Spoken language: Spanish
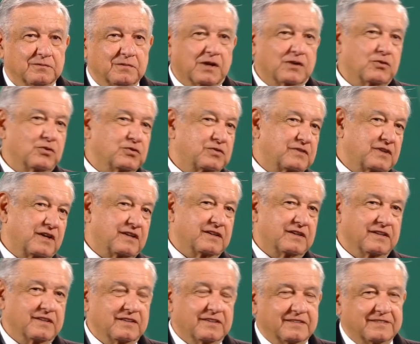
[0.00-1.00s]
va a
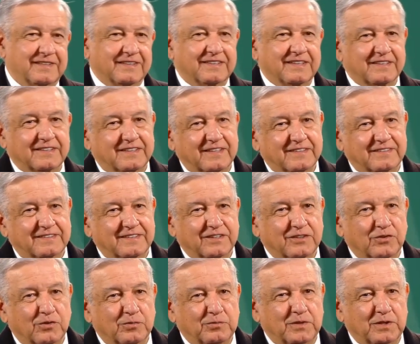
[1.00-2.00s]
costar
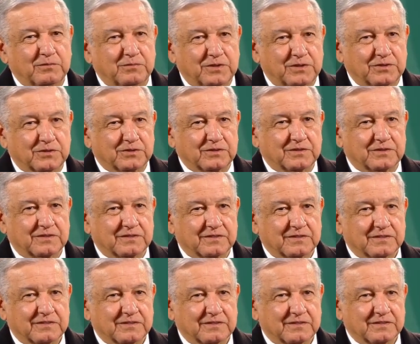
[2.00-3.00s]
75 mil
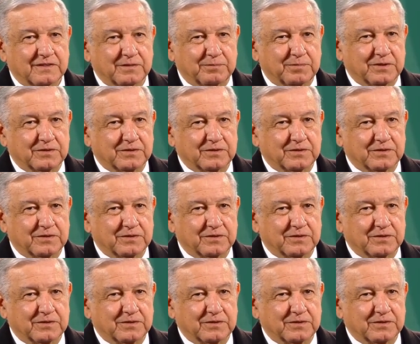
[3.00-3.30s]
millones de